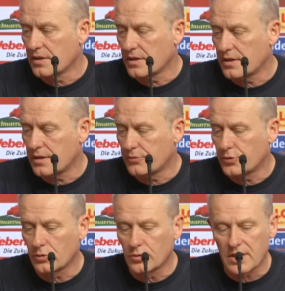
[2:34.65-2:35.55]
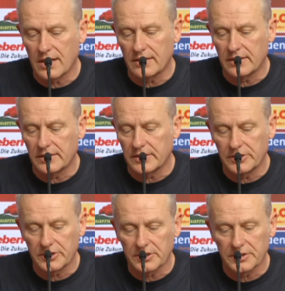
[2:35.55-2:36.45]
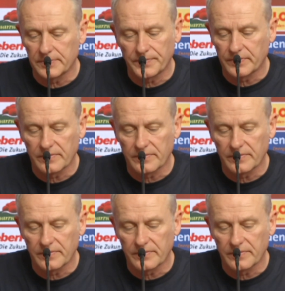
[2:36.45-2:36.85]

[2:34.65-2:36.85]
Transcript: äh, von Russland. Es ist,